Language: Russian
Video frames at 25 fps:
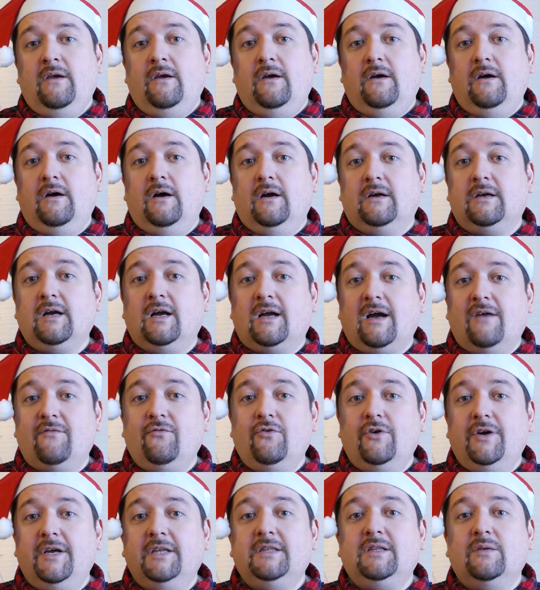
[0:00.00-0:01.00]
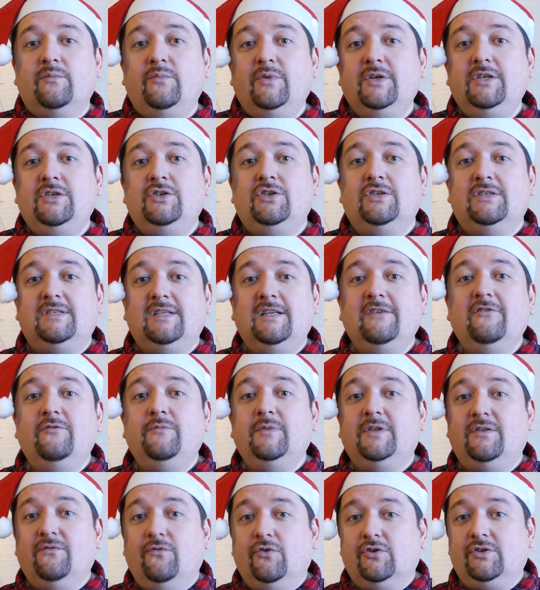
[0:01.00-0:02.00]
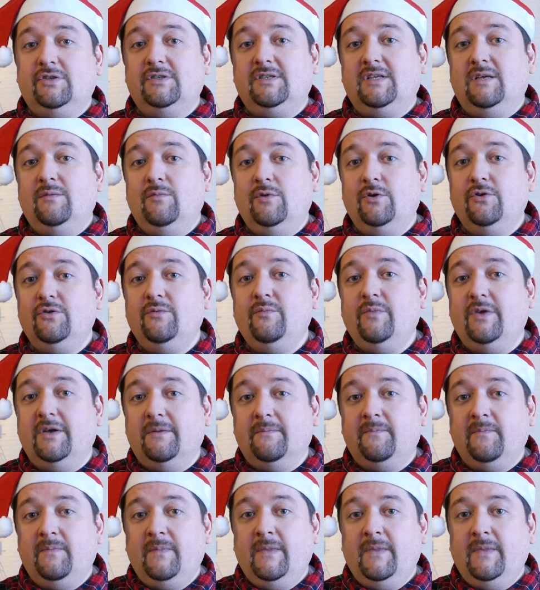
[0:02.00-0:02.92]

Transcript: Э, каково это быть счастливыми творческими людьми.